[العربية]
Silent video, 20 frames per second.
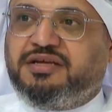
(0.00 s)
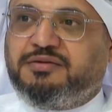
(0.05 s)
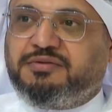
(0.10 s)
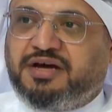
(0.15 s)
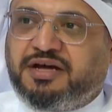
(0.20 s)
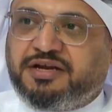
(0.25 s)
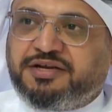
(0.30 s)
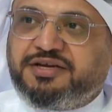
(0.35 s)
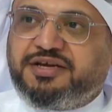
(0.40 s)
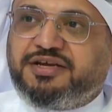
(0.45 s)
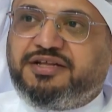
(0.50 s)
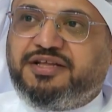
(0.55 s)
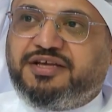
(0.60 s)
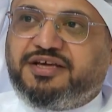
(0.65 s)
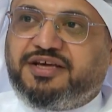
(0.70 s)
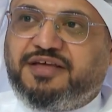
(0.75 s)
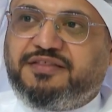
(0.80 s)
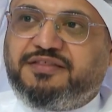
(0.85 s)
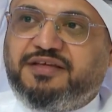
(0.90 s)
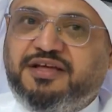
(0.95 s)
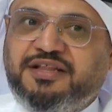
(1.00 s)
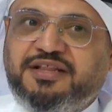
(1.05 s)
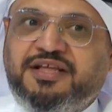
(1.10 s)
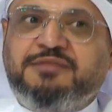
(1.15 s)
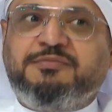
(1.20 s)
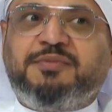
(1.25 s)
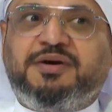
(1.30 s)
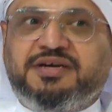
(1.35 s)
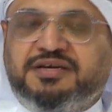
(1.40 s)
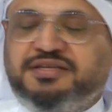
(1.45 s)
لقريه لكذا
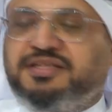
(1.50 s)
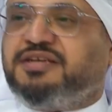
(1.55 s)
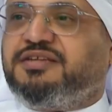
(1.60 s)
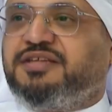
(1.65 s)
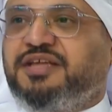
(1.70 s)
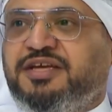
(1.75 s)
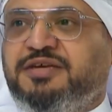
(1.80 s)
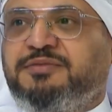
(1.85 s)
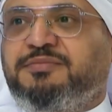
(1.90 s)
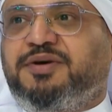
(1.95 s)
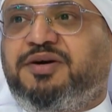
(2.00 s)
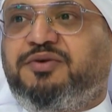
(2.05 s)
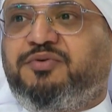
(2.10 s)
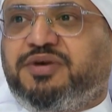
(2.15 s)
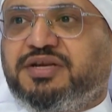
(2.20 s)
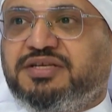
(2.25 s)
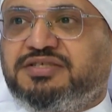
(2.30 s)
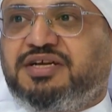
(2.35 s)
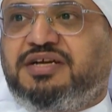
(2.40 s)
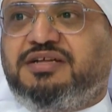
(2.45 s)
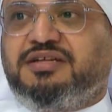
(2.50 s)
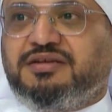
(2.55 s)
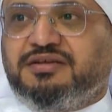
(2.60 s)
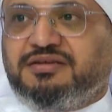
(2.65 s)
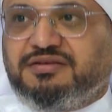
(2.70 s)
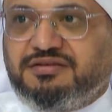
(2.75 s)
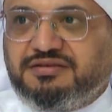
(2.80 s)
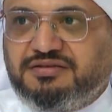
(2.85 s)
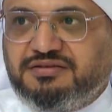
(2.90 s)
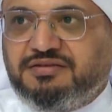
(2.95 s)
لين ما قدرت اجيبه وارجعه
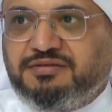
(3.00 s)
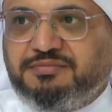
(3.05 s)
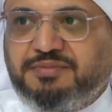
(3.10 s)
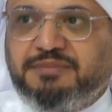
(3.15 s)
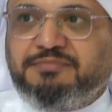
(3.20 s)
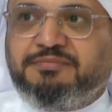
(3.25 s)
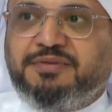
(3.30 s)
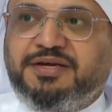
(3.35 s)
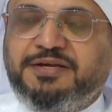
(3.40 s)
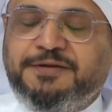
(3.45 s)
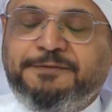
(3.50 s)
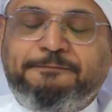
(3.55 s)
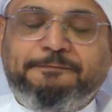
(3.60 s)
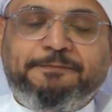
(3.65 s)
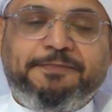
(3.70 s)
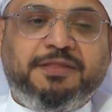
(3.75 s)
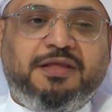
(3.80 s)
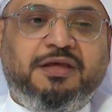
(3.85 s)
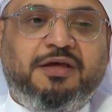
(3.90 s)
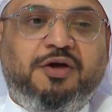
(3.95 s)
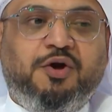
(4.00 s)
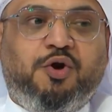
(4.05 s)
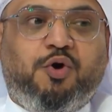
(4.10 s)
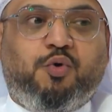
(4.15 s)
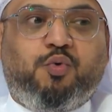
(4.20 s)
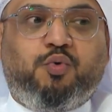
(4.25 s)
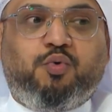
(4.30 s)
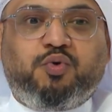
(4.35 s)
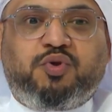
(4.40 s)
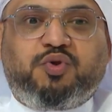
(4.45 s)
لبمبي
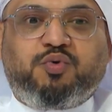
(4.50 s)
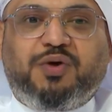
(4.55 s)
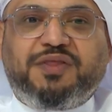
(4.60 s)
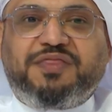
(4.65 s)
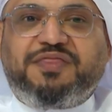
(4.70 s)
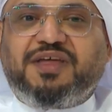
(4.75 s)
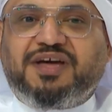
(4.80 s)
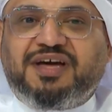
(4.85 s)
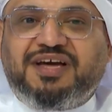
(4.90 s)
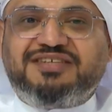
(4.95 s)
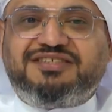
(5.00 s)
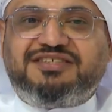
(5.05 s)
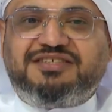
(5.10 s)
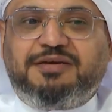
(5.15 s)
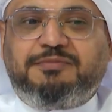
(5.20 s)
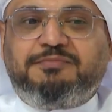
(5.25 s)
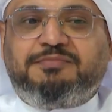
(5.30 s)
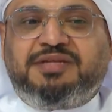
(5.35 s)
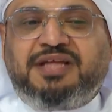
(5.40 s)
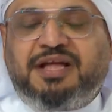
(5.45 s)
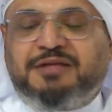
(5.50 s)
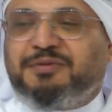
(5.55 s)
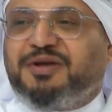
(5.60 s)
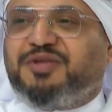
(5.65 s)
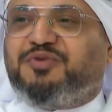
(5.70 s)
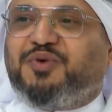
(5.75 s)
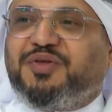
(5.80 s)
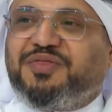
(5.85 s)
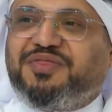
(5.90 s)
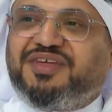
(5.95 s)
وتوثق هالشيء بدال
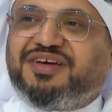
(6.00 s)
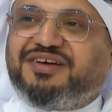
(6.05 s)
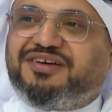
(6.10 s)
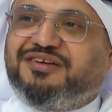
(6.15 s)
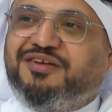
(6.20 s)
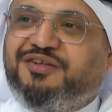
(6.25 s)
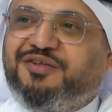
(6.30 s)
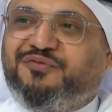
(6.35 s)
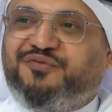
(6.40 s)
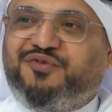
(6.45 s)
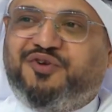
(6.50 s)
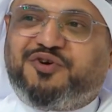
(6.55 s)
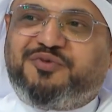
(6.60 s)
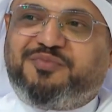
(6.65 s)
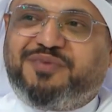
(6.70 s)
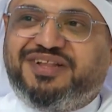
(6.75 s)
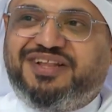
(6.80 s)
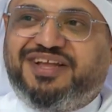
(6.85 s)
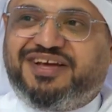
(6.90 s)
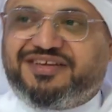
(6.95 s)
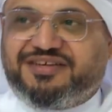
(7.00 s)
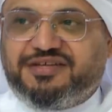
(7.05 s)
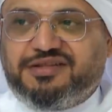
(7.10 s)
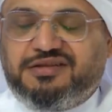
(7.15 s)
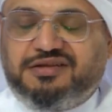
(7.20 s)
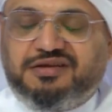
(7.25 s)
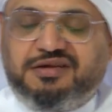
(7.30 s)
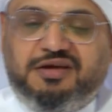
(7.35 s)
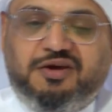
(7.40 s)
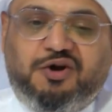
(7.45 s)
ما يتوثق الفلوج مال الاكل
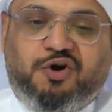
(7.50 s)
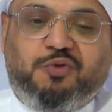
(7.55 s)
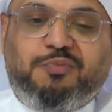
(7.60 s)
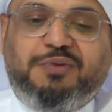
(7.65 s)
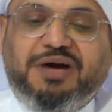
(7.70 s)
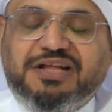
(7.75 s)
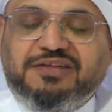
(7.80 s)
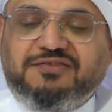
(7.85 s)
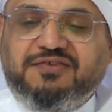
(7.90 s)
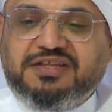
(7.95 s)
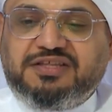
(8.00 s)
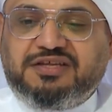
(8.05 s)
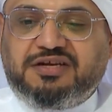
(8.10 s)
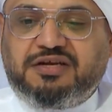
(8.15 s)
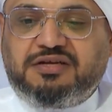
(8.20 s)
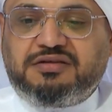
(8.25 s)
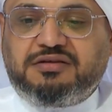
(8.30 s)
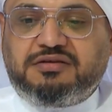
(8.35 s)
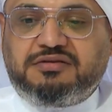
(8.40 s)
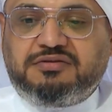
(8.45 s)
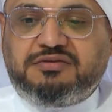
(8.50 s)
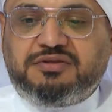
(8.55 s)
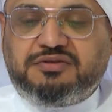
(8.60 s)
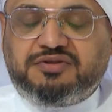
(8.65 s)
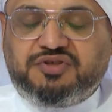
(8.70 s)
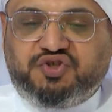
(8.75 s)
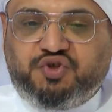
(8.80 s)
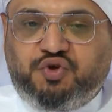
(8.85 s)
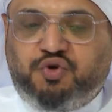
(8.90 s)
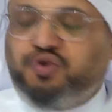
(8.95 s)
وبعد فتره
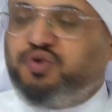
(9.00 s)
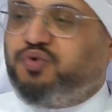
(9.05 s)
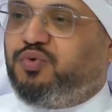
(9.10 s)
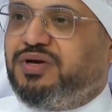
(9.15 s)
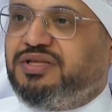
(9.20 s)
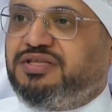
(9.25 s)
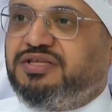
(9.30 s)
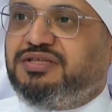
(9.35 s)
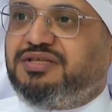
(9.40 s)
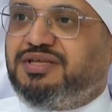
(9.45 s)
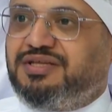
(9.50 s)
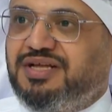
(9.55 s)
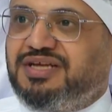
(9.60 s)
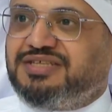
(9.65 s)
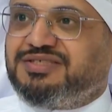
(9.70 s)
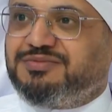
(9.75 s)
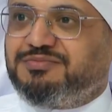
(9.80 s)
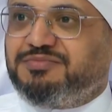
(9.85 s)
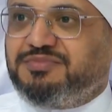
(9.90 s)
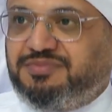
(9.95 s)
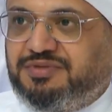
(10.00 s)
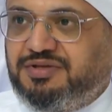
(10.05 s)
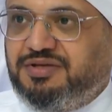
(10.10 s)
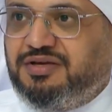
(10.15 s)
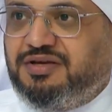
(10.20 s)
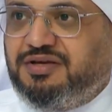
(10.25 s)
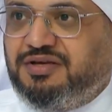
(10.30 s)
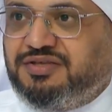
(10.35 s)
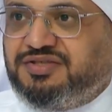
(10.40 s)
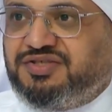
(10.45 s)
نصحوني وايدين لازم
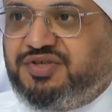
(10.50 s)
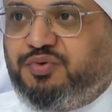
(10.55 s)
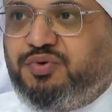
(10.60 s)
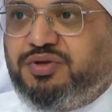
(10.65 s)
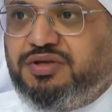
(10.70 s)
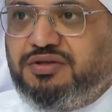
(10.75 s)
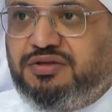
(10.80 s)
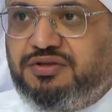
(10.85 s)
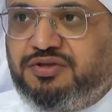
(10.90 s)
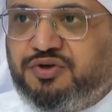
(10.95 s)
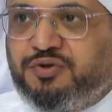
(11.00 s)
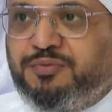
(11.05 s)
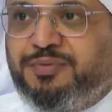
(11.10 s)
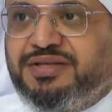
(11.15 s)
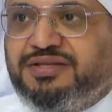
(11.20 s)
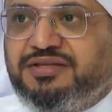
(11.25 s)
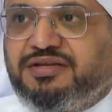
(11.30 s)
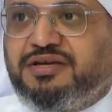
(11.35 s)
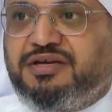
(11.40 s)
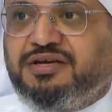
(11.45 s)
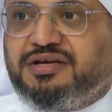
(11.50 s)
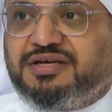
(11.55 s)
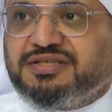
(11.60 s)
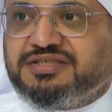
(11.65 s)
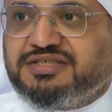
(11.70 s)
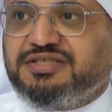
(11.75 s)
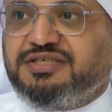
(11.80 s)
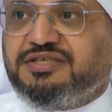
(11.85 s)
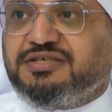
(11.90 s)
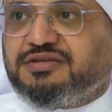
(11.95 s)
تسوي دوكيومنتري
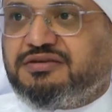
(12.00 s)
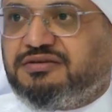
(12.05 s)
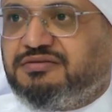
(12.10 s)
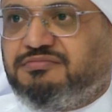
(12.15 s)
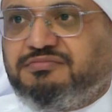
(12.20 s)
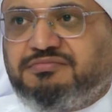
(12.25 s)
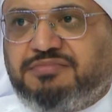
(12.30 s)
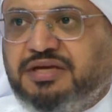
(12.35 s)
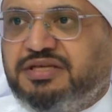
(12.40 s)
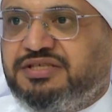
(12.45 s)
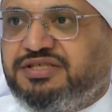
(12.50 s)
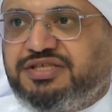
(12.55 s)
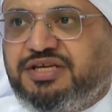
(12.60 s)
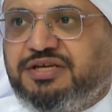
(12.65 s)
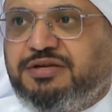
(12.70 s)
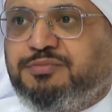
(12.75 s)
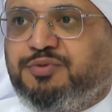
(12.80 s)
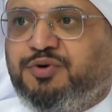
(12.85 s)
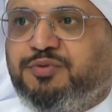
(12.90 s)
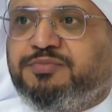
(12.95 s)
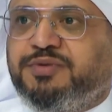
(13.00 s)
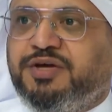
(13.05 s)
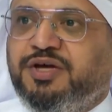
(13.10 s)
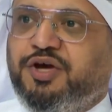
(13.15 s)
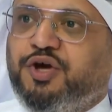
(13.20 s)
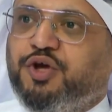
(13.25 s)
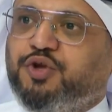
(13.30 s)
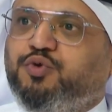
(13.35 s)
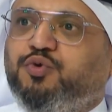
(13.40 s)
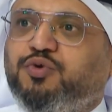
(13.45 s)
قصير باي شيء المهم
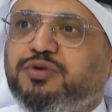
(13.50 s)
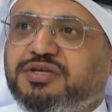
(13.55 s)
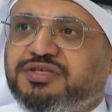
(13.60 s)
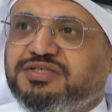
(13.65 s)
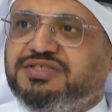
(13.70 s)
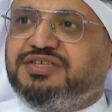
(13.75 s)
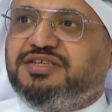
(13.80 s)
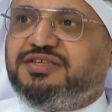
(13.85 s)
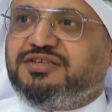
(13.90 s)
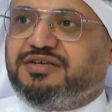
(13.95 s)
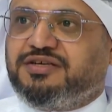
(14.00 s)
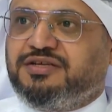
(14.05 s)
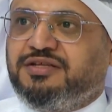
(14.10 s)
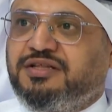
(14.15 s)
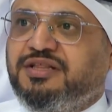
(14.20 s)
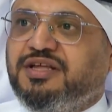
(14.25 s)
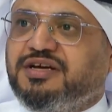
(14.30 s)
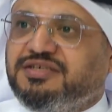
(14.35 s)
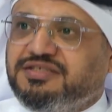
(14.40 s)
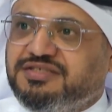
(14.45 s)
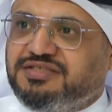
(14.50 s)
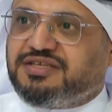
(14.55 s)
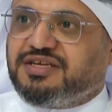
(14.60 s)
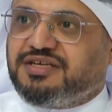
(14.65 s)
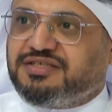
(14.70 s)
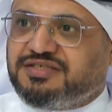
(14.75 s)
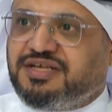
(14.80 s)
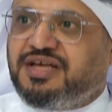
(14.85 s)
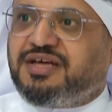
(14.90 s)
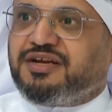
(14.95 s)
تقول قصتك لان
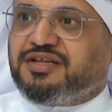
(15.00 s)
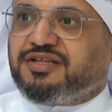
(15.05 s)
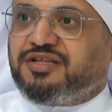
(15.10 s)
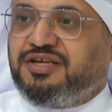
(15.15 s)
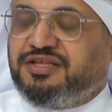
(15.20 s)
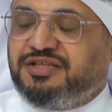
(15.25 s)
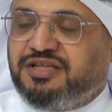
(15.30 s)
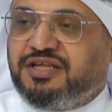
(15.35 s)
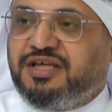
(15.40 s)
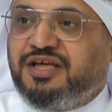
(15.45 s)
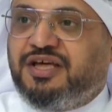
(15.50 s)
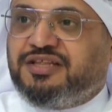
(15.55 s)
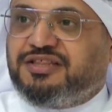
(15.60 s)
قصه صارت احنا